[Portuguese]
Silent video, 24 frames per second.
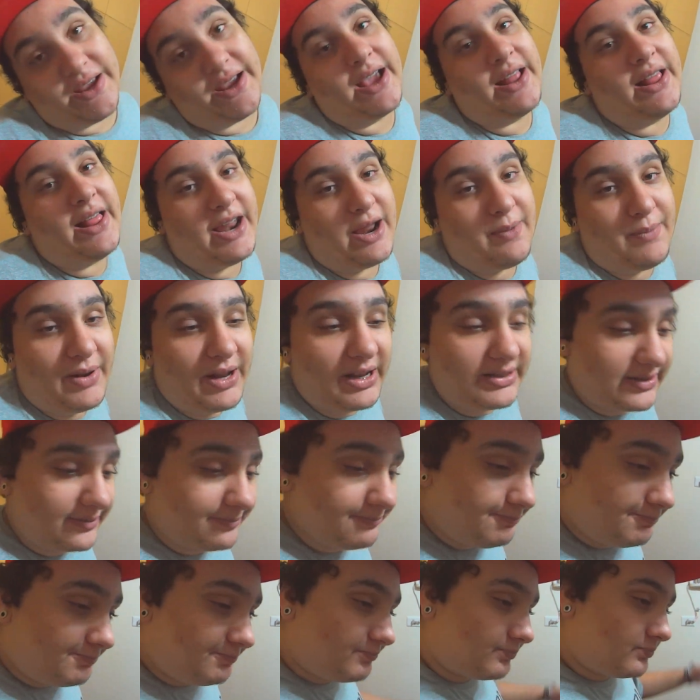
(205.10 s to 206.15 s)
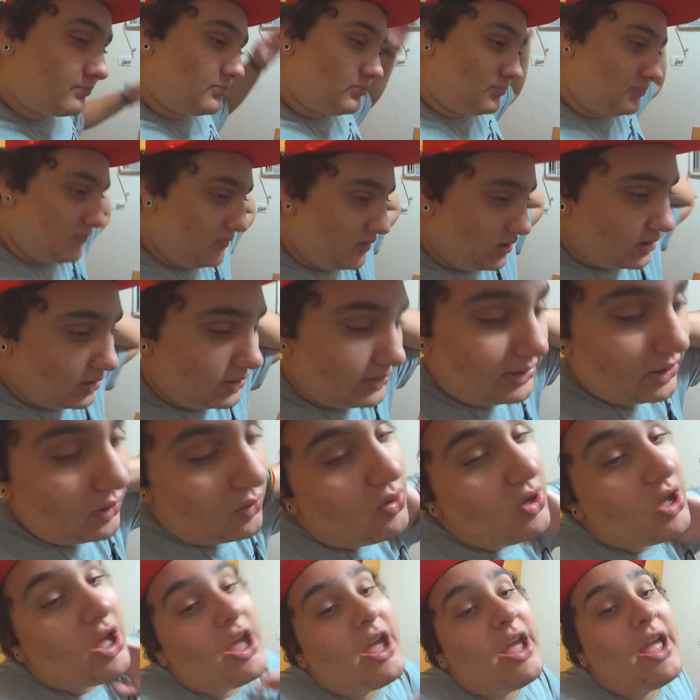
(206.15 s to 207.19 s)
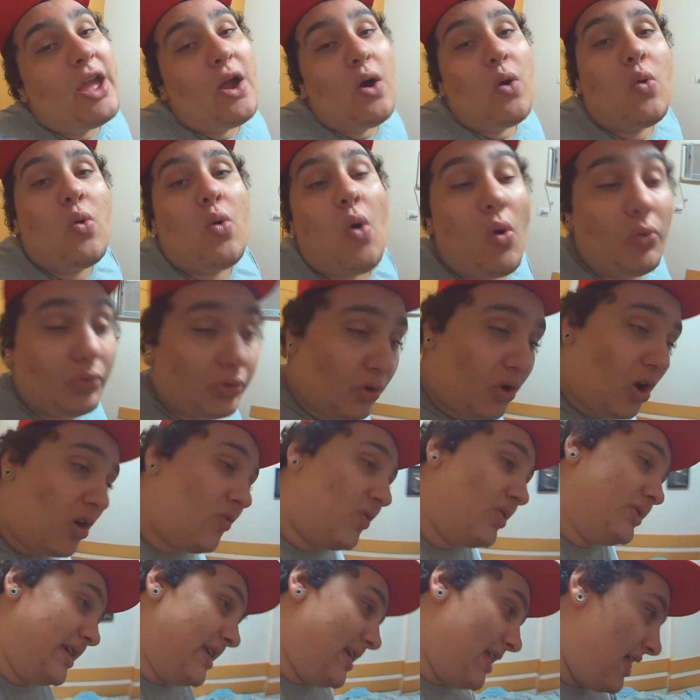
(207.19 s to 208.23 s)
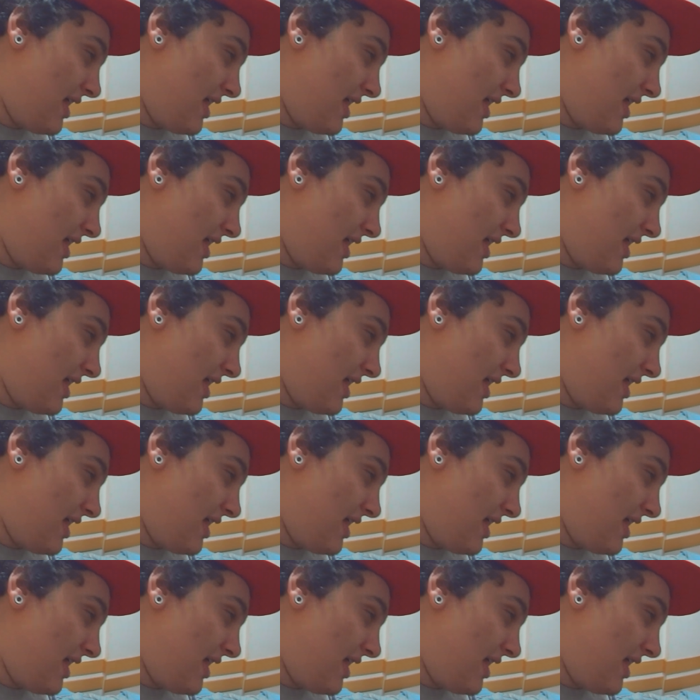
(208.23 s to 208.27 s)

aí, galera, beleza? Então, eu conto com vocês,